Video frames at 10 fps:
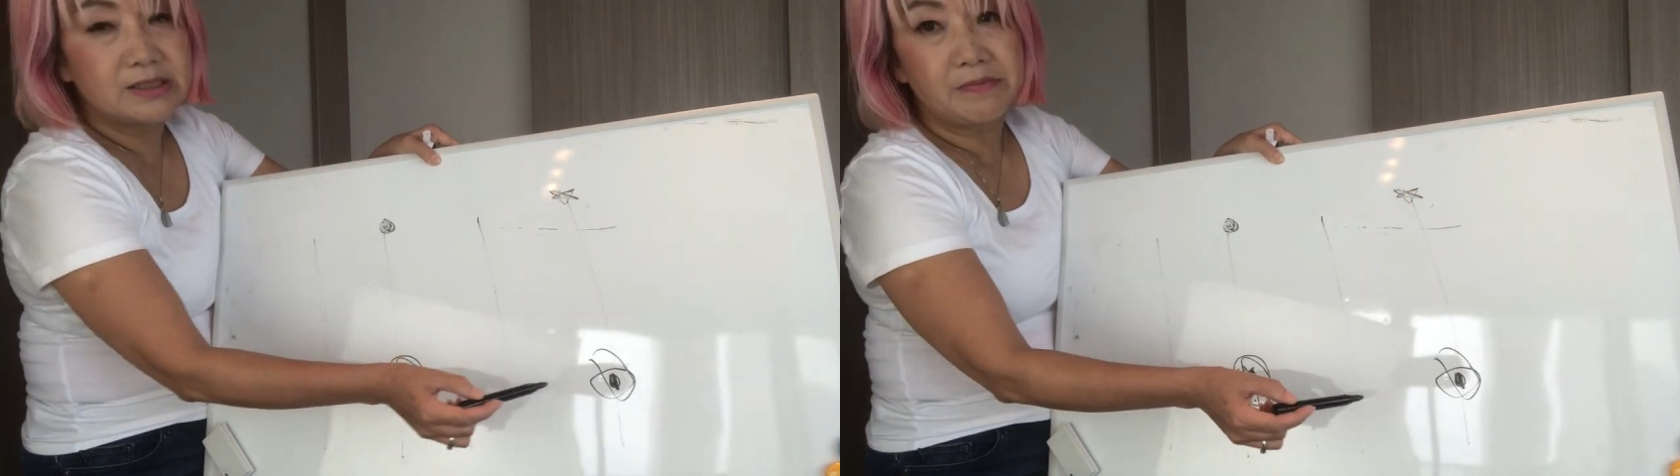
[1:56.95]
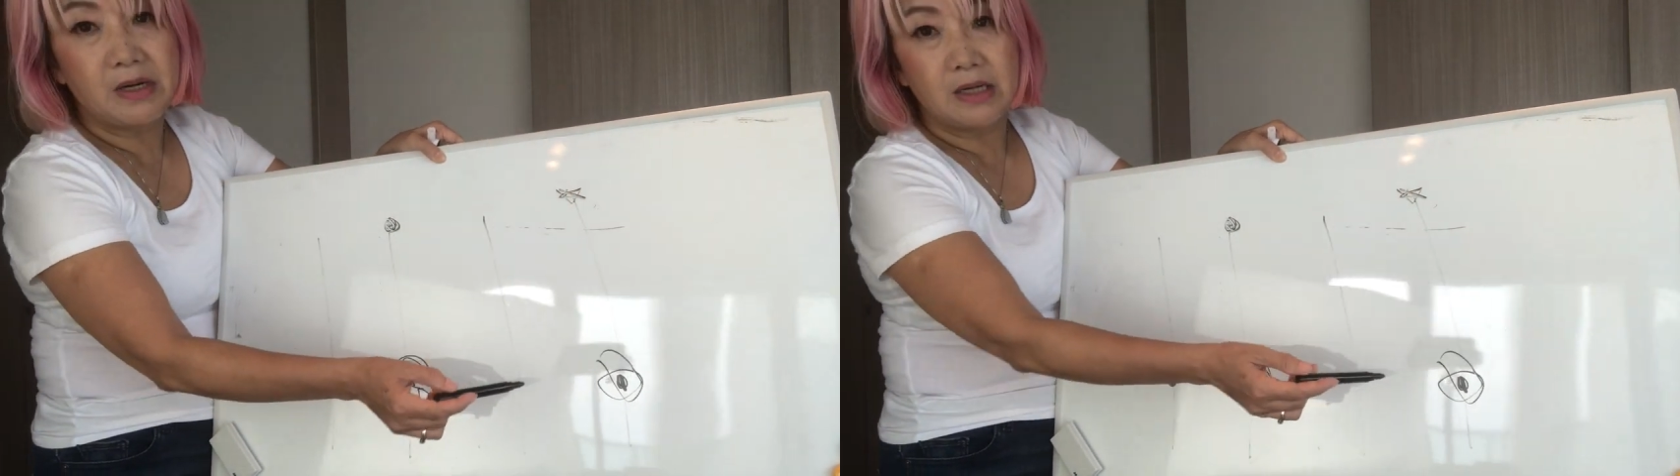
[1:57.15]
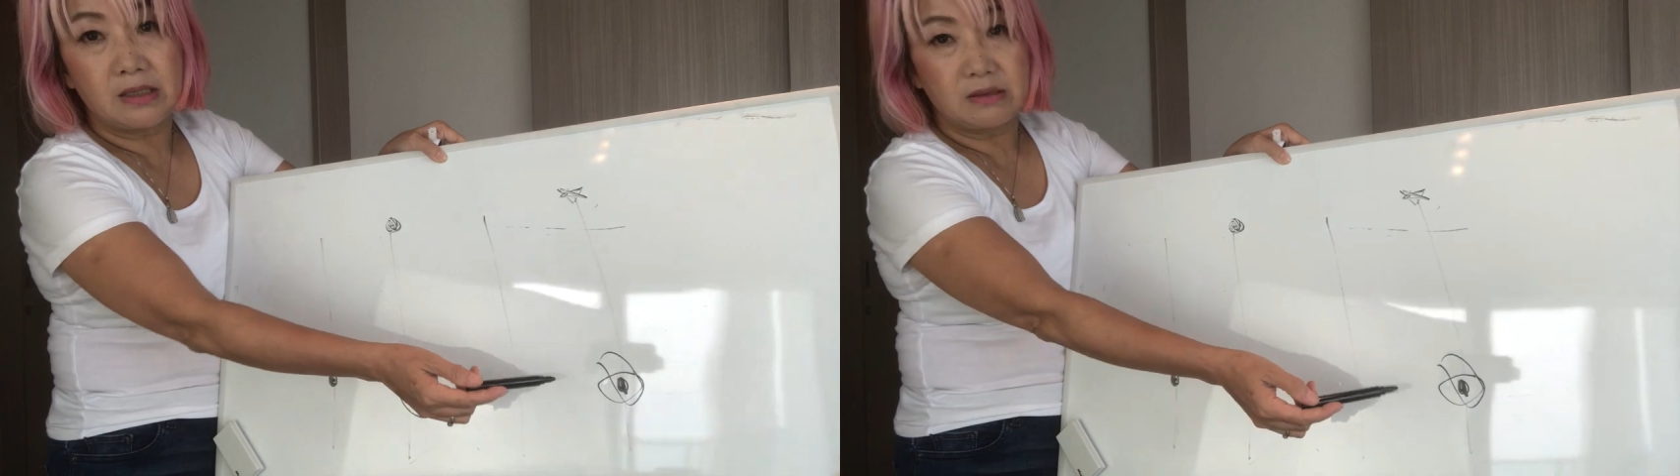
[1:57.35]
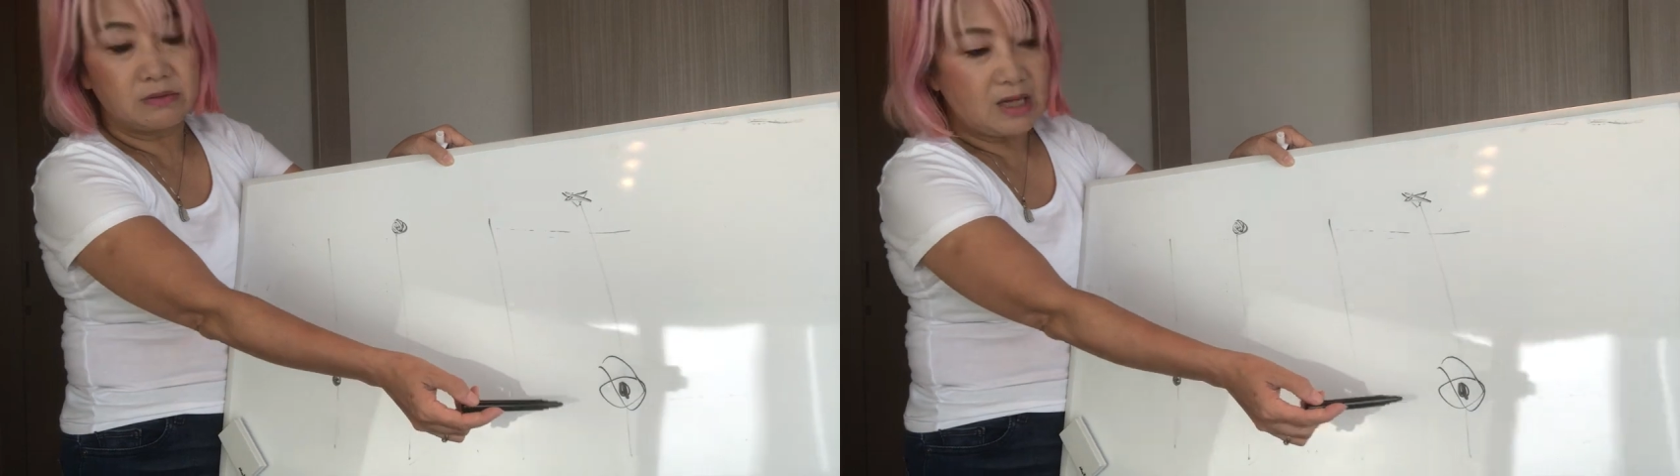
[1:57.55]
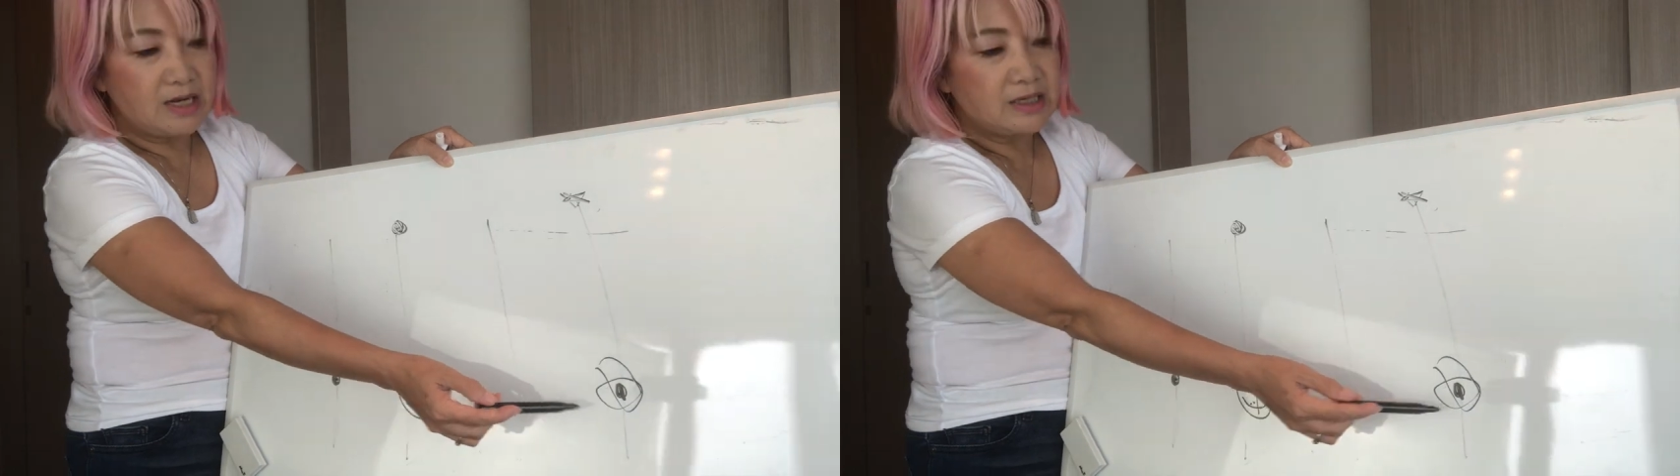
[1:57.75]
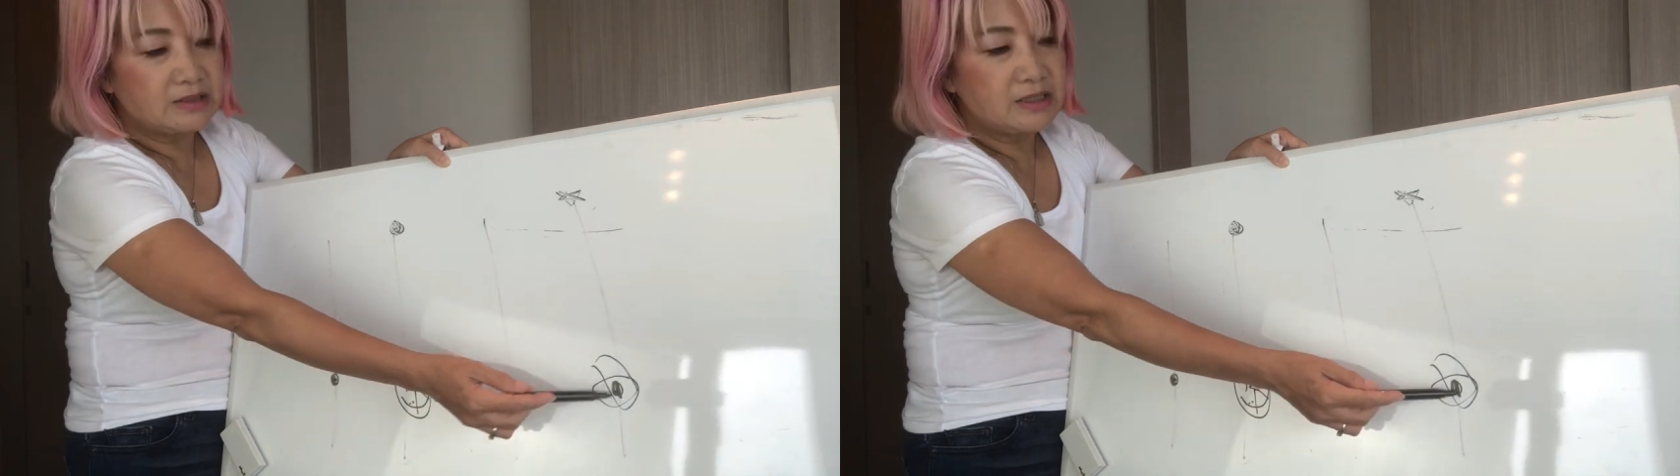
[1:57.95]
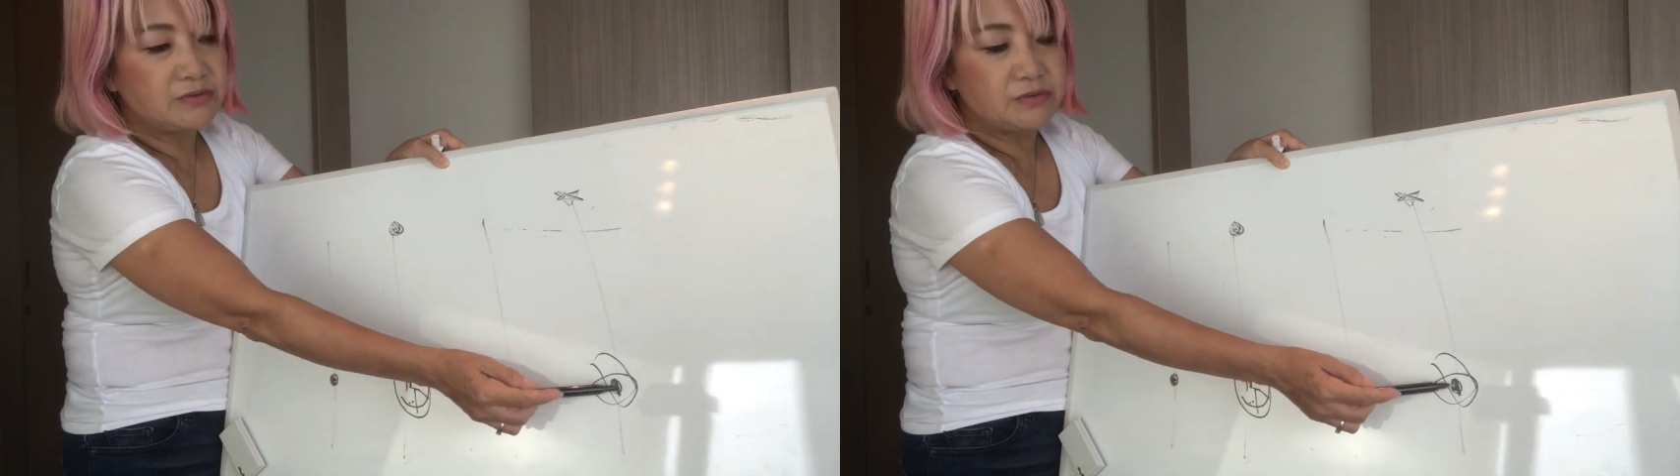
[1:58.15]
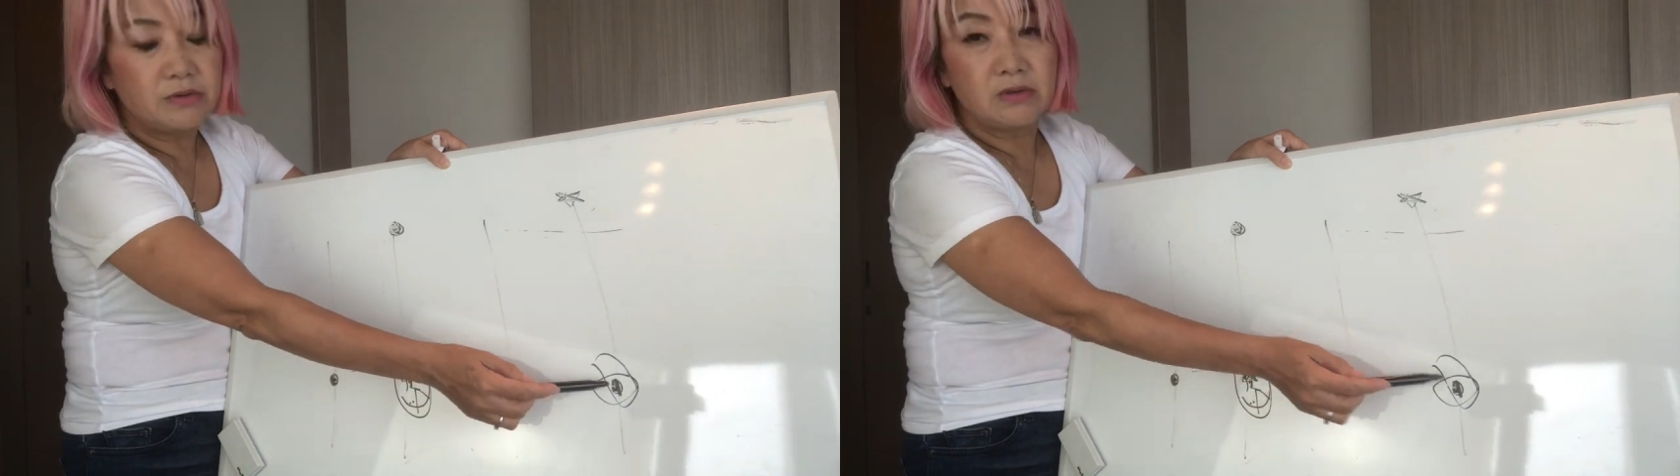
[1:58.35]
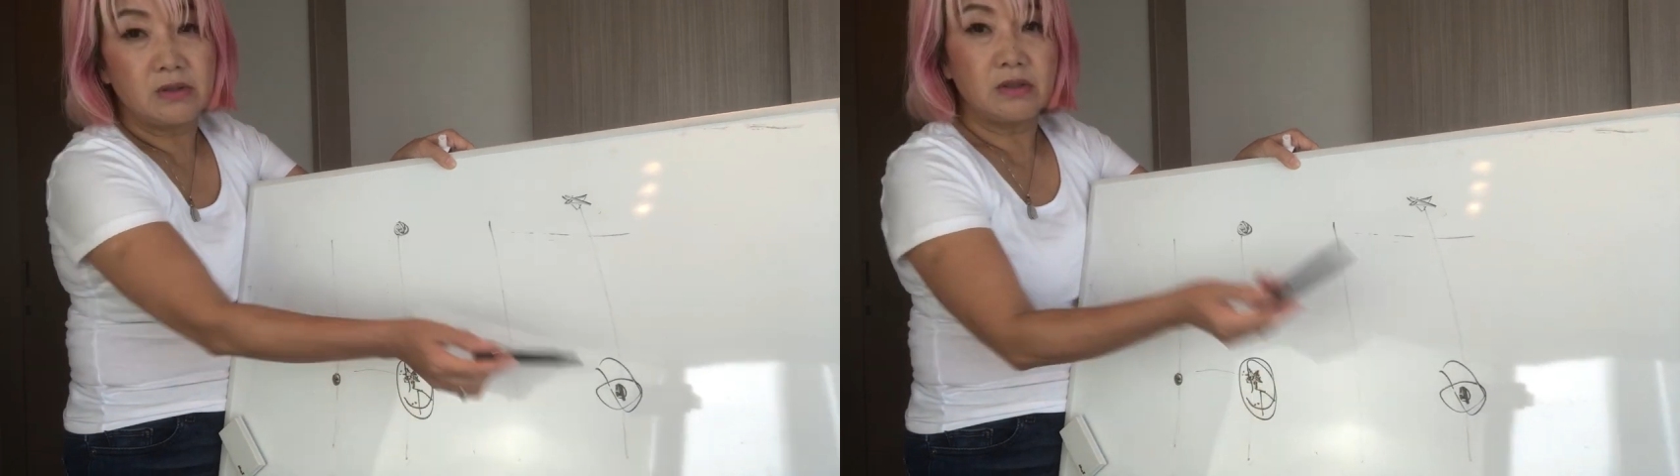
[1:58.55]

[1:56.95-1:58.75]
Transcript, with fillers: 様ハイヤーセルフ